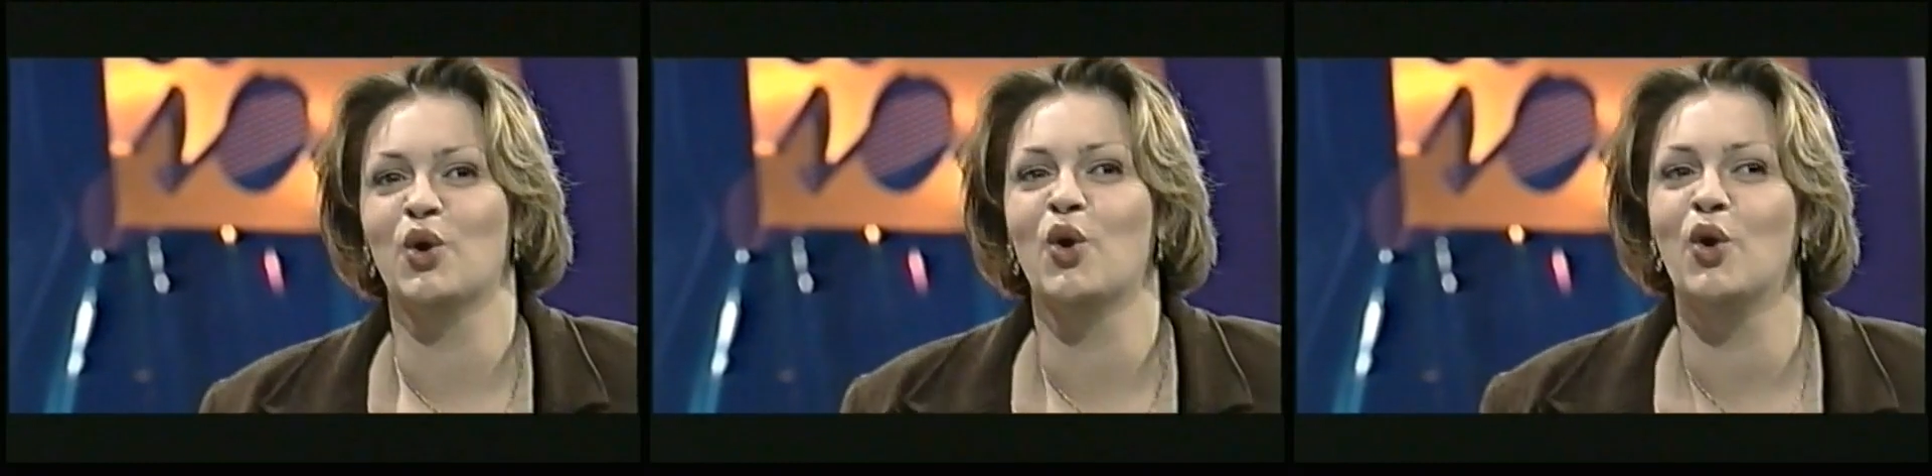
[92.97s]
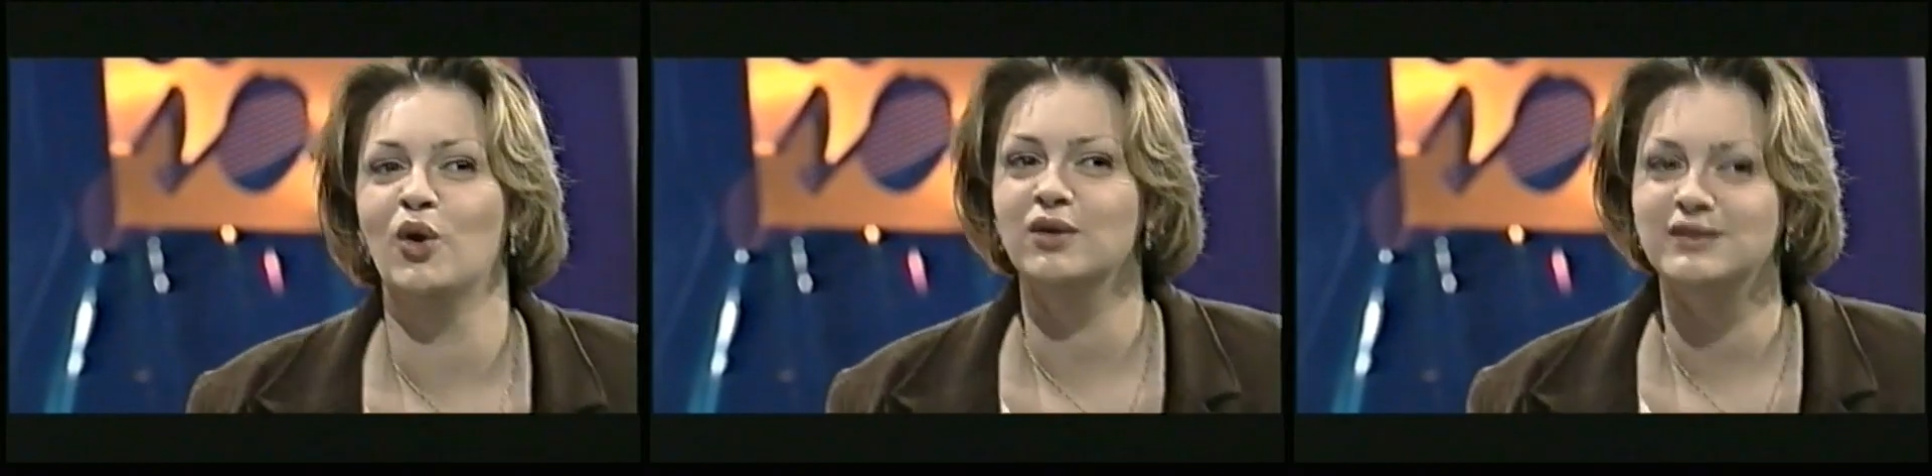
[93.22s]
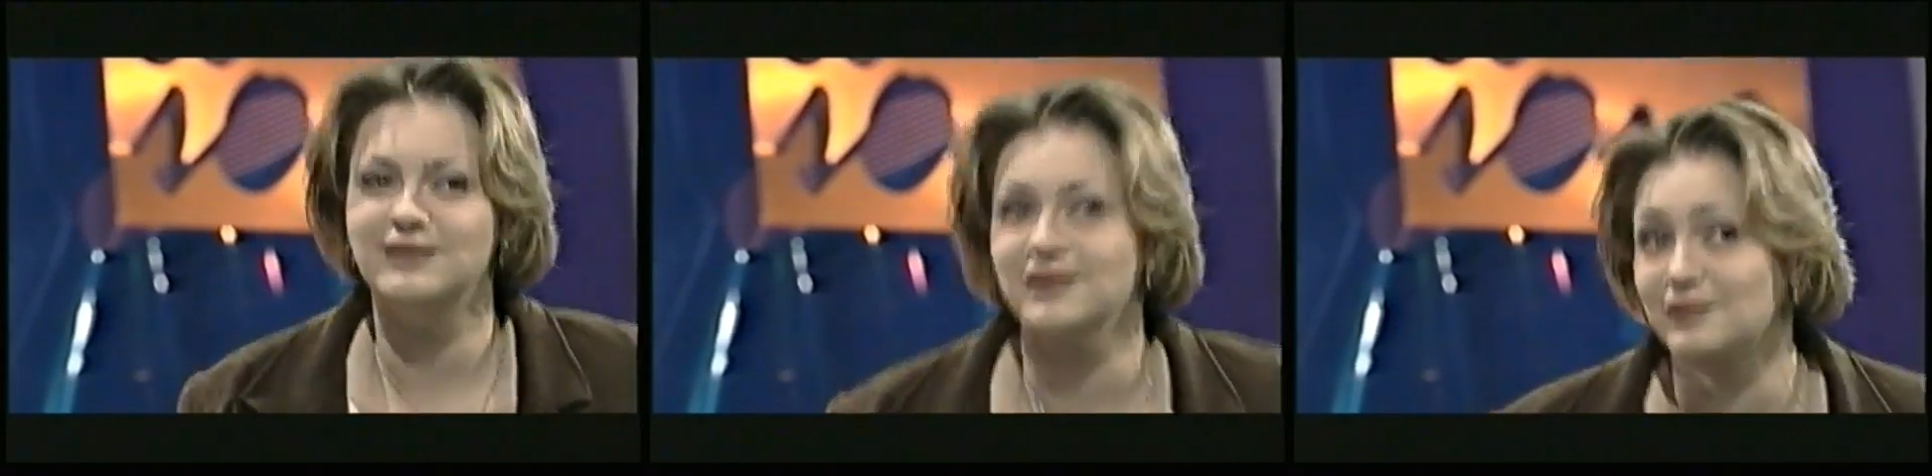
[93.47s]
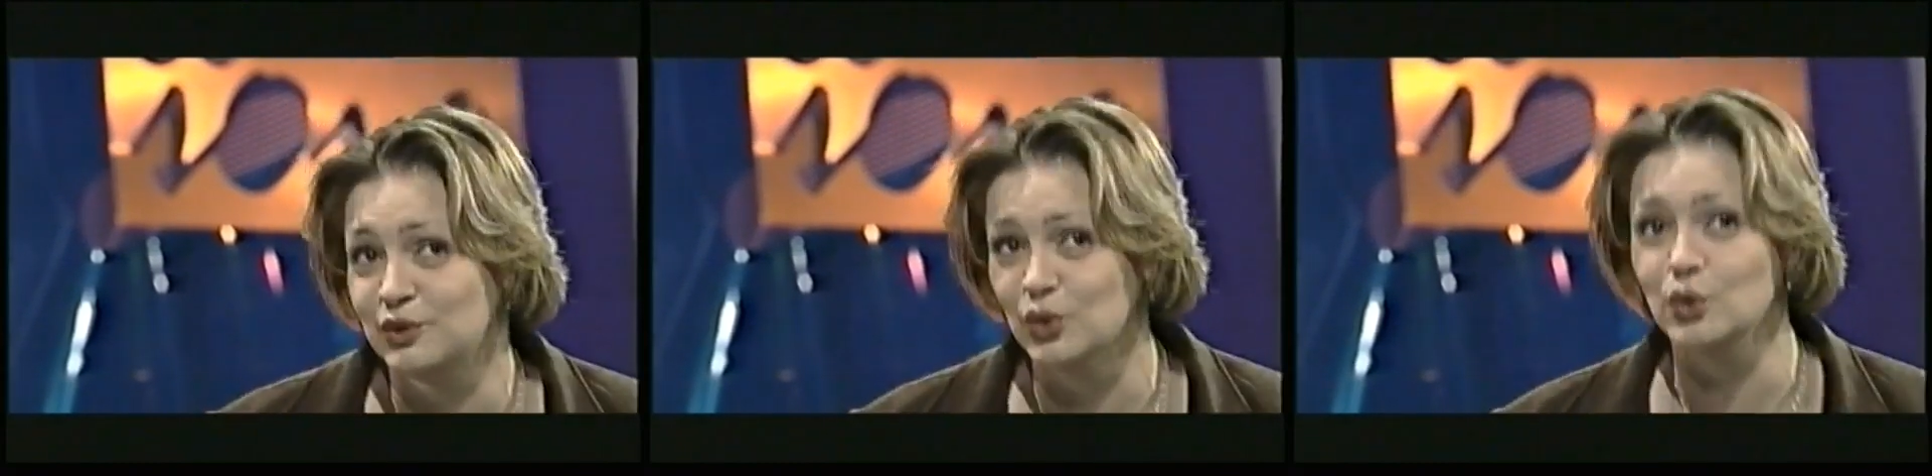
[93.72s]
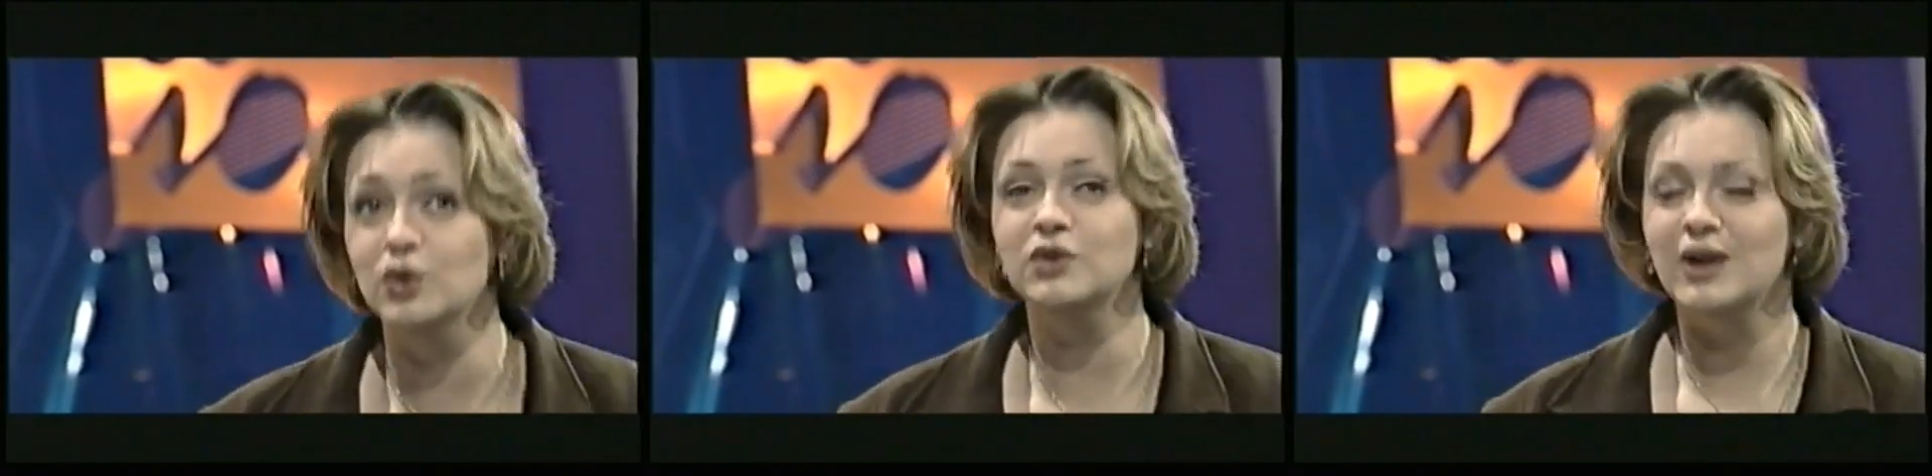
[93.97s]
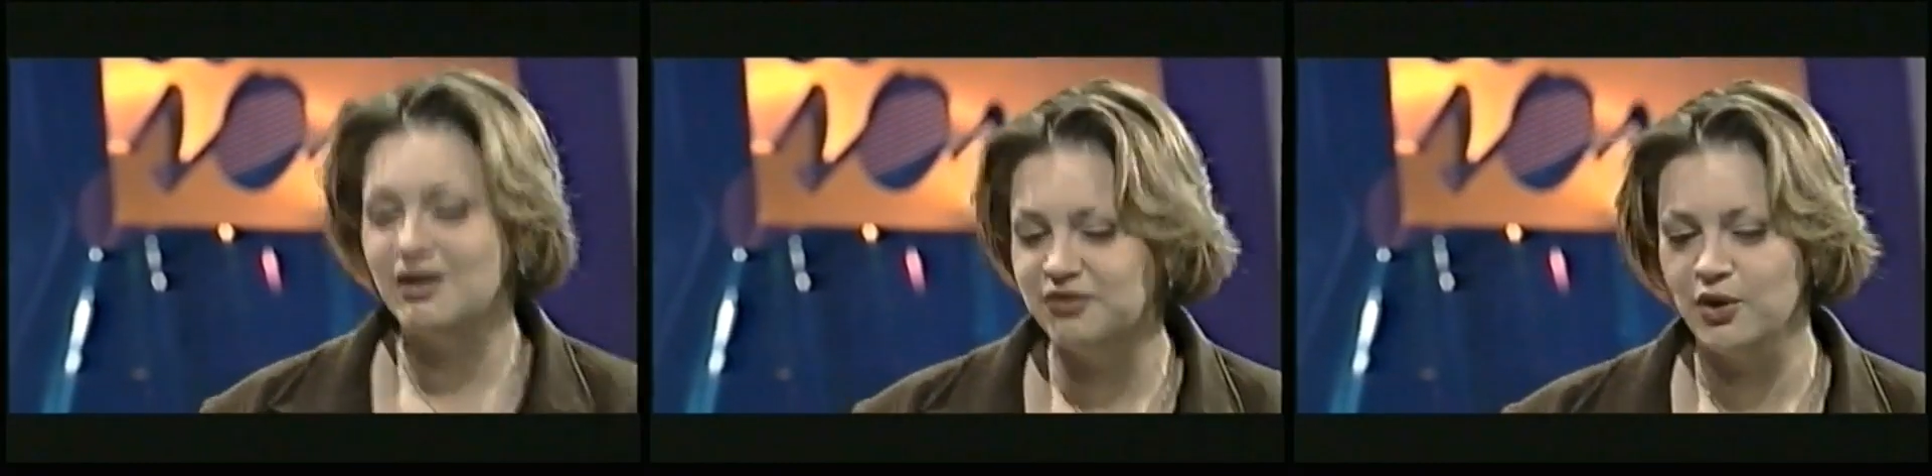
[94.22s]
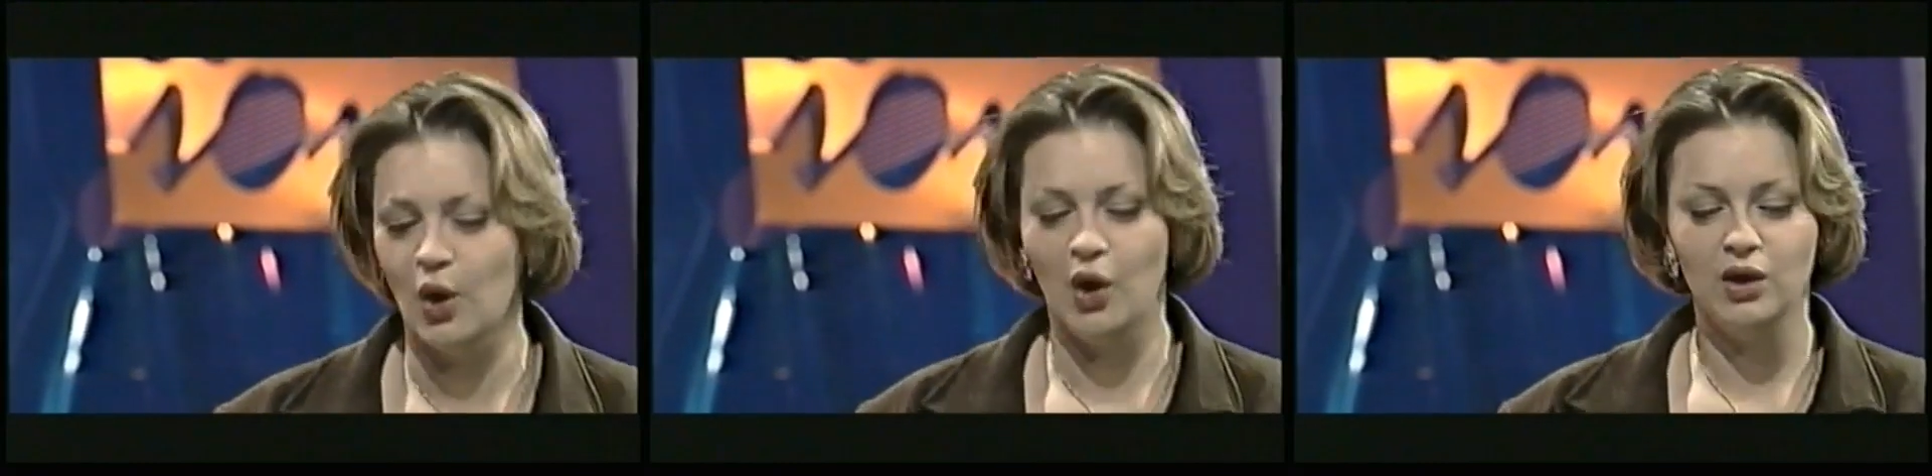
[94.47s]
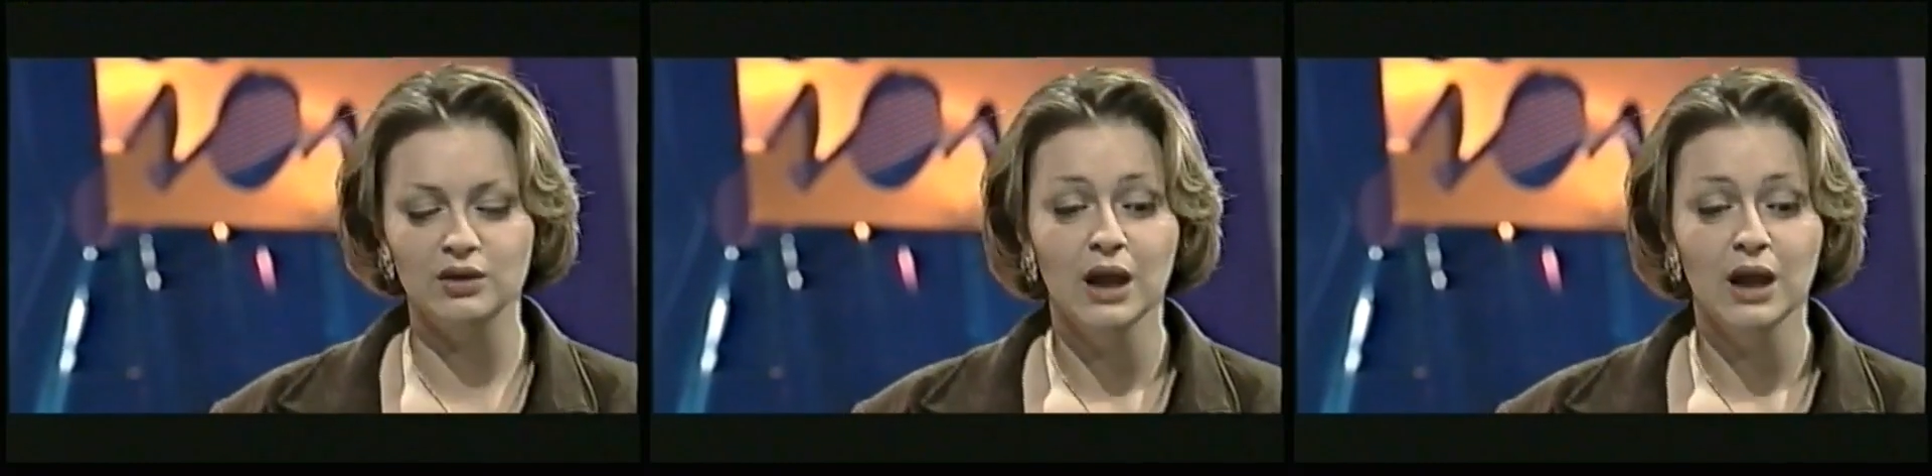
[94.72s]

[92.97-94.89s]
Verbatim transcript: euh, des œufs, de la viande.